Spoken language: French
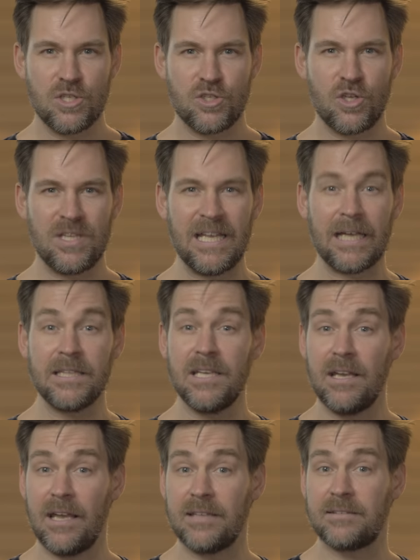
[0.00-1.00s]
Ce
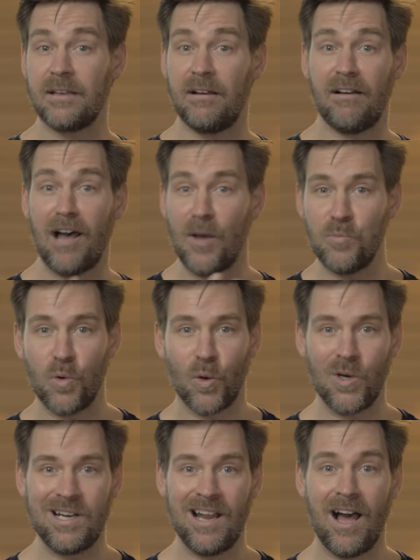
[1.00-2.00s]
dernier étant
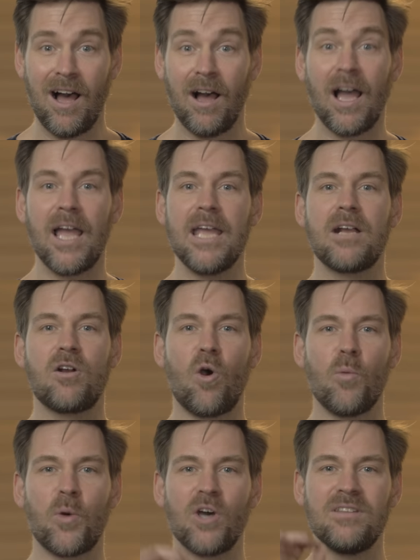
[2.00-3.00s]
amoureux de l'art et
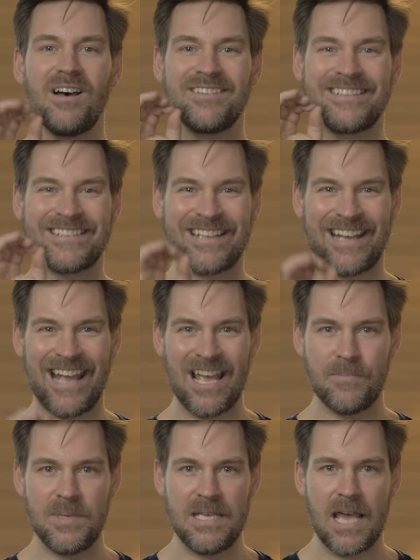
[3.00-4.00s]
comprenant
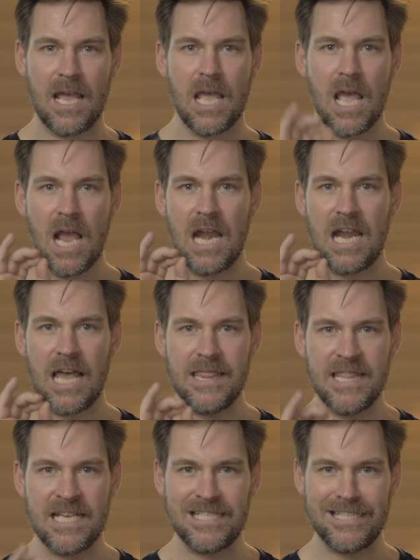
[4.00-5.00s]
très bien la
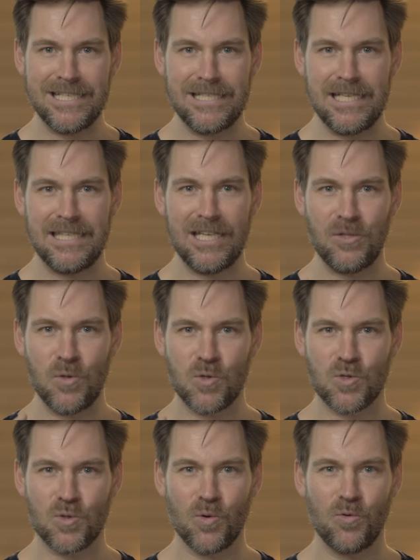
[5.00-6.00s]
nécessité de
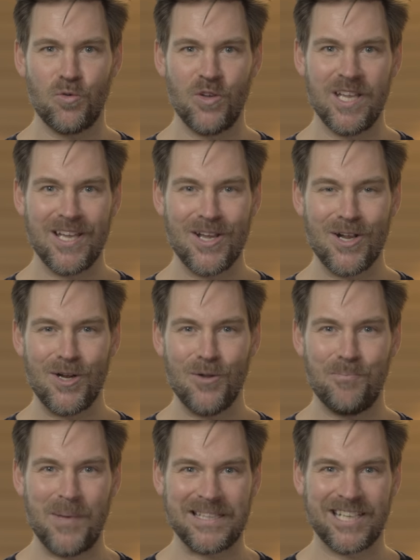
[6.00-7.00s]
sauver
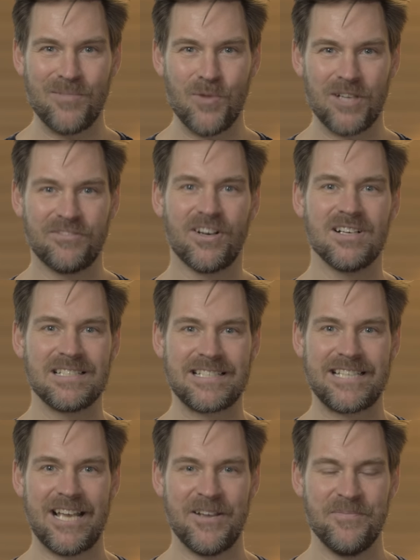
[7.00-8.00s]
le patrimoine
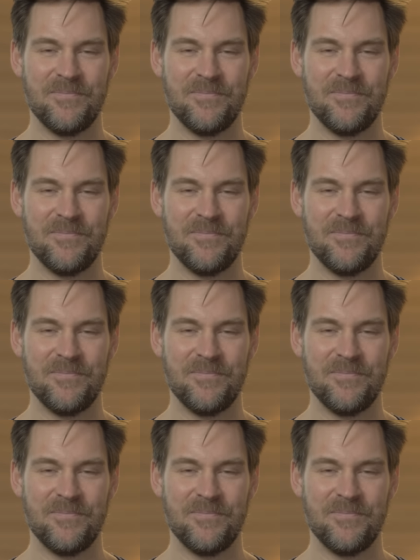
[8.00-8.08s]
français.